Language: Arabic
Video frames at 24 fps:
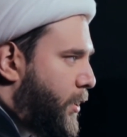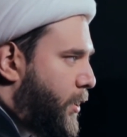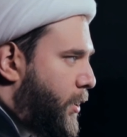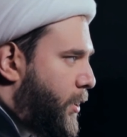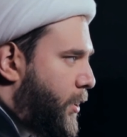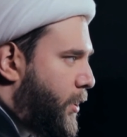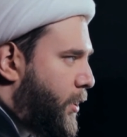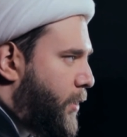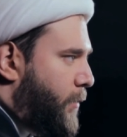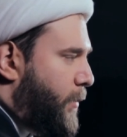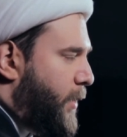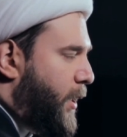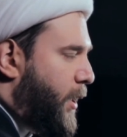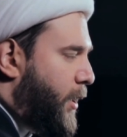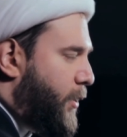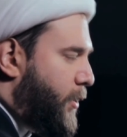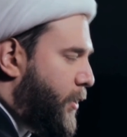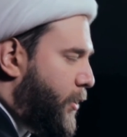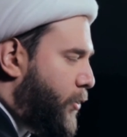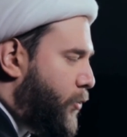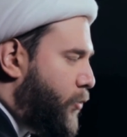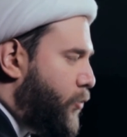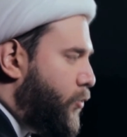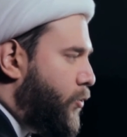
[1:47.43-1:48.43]

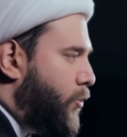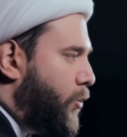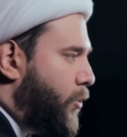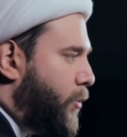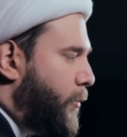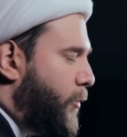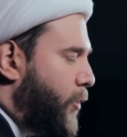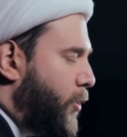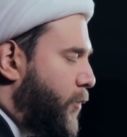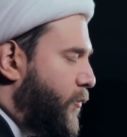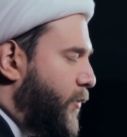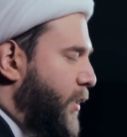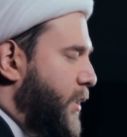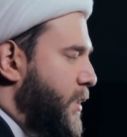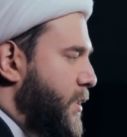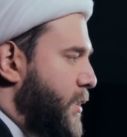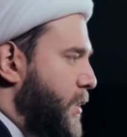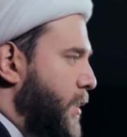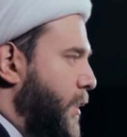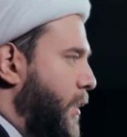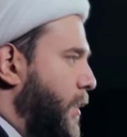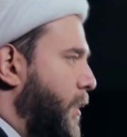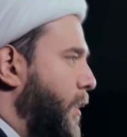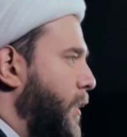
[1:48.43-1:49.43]
بهذا النور وبنطفة
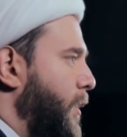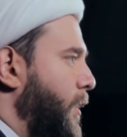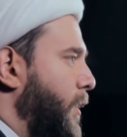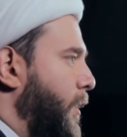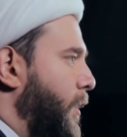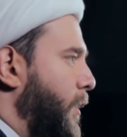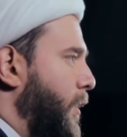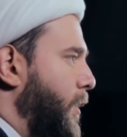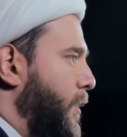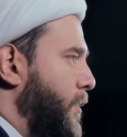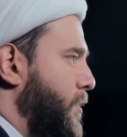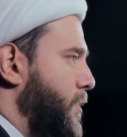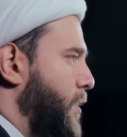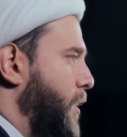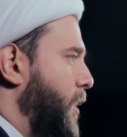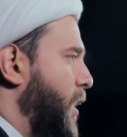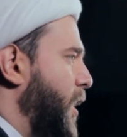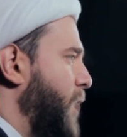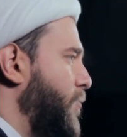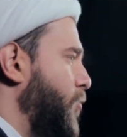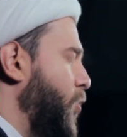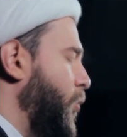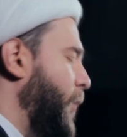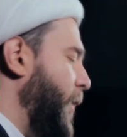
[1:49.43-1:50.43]
الزهراء عليه
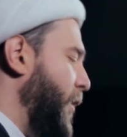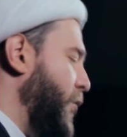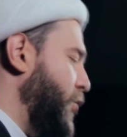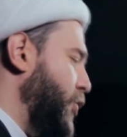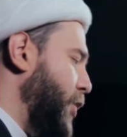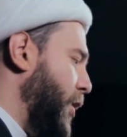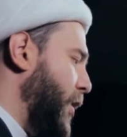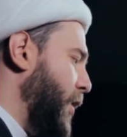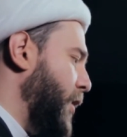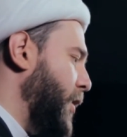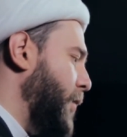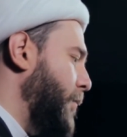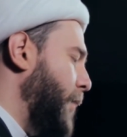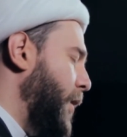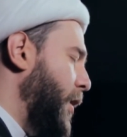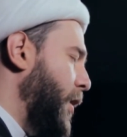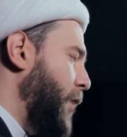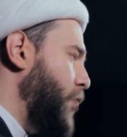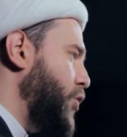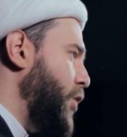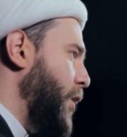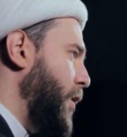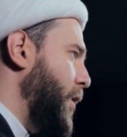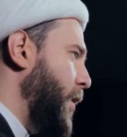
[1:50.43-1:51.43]
السلام مباشرة من
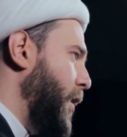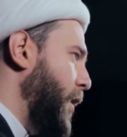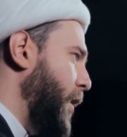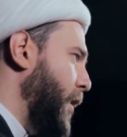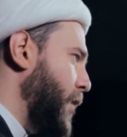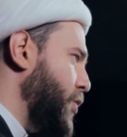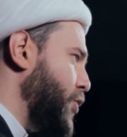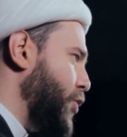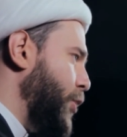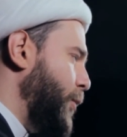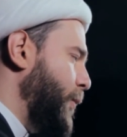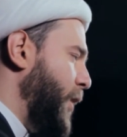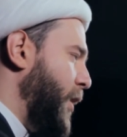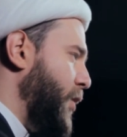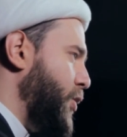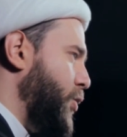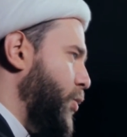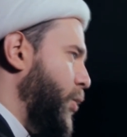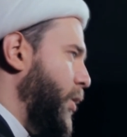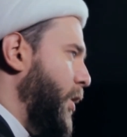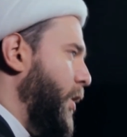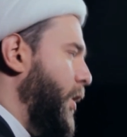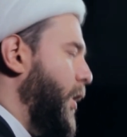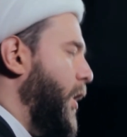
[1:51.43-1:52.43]
الجنة إلى صلب
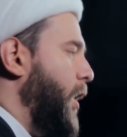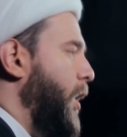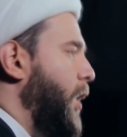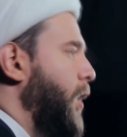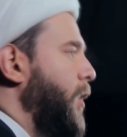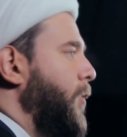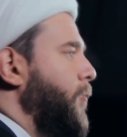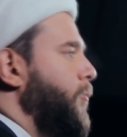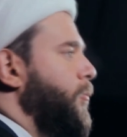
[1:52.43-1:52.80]
رسول الله